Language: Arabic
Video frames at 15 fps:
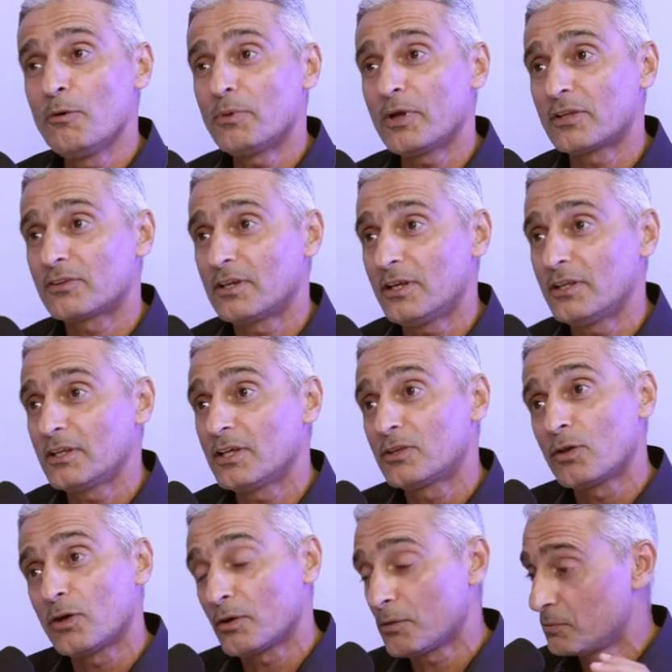قال الكومبوننتس اللي
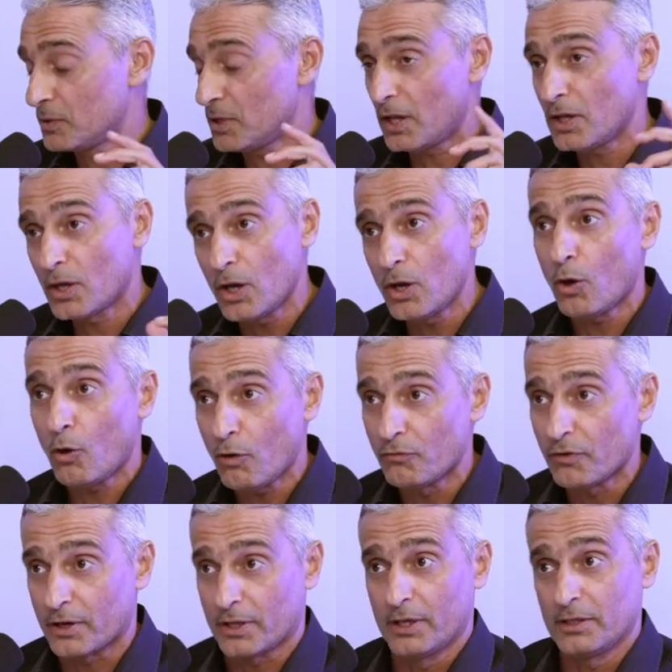عندك انت يعني كله
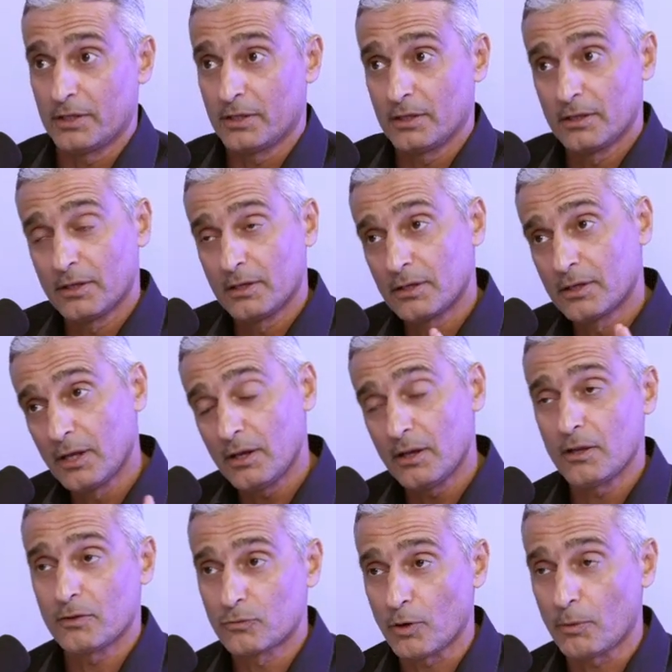اوفر يعني
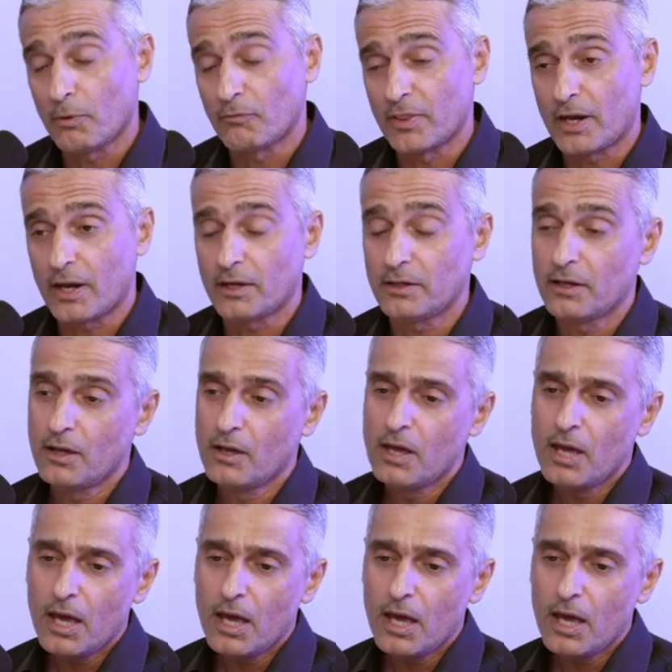كله توب اوف ذا لاين